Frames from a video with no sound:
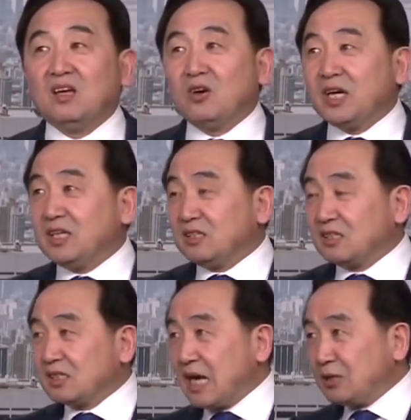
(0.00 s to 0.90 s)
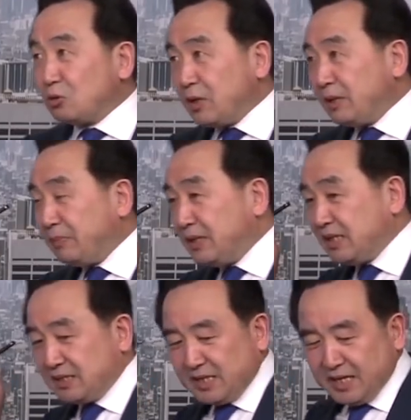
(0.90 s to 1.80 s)
所以在对比
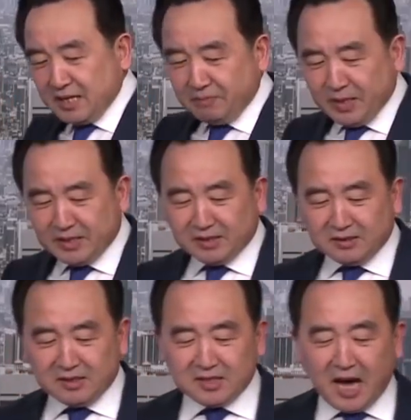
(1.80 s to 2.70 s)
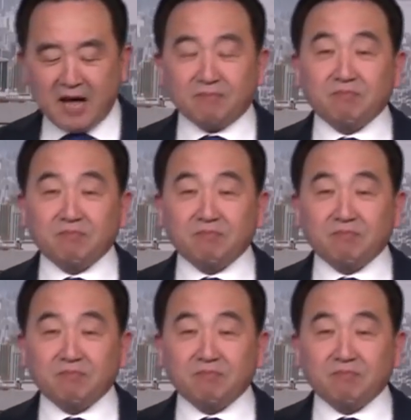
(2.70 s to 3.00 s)
的这个背景之下，